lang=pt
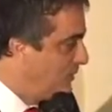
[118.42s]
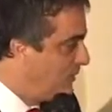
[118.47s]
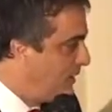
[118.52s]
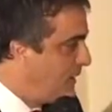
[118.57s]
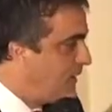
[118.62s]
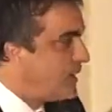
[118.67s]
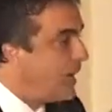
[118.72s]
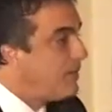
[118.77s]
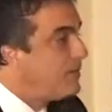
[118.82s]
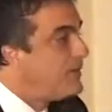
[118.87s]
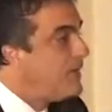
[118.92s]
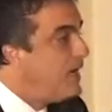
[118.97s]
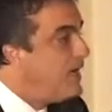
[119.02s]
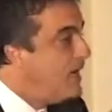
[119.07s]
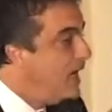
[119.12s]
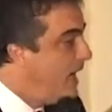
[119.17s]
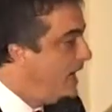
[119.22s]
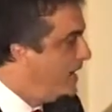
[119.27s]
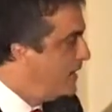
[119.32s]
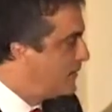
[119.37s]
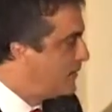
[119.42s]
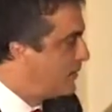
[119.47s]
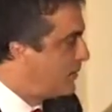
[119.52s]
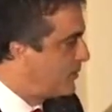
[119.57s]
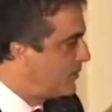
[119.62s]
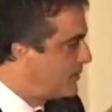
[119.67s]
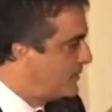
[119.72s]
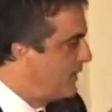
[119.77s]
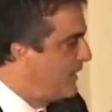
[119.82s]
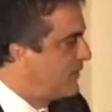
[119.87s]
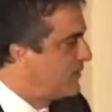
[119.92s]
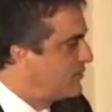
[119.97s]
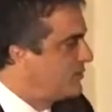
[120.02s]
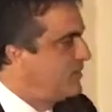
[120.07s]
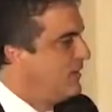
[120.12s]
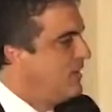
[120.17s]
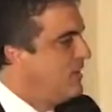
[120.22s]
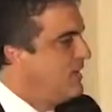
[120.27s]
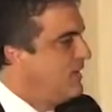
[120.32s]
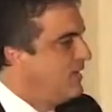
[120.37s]
que capitaneia esse
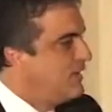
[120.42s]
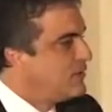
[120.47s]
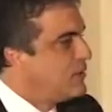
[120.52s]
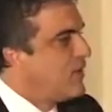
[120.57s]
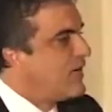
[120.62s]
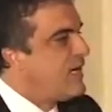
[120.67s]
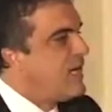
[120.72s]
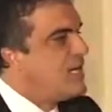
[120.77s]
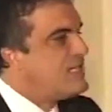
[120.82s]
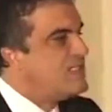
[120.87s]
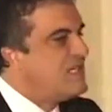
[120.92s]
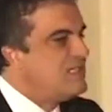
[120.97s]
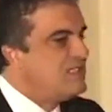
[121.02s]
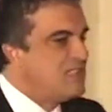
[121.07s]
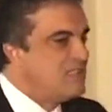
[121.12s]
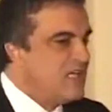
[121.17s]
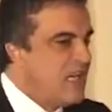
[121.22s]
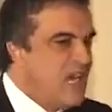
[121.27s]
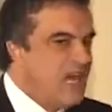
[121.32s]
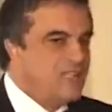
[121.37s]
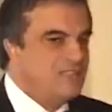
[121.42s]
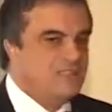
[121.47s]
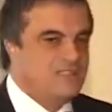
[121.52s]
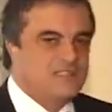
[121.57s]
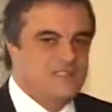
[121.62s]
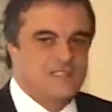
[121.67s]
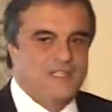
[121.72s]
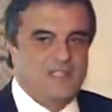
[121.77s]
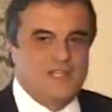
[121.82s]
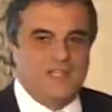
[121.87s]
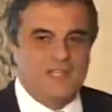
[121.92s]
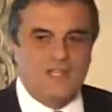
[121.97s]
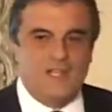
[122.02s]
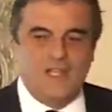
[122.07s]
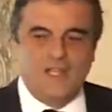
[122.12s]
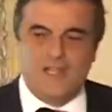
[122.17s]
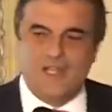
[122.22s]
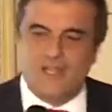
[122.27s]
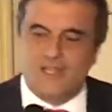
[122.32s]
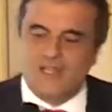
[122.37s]
processo. Estão aqui as entidades,
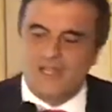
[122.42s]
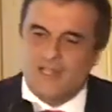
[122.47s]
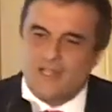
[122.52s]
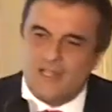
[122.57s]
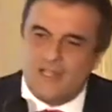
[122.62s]
eh,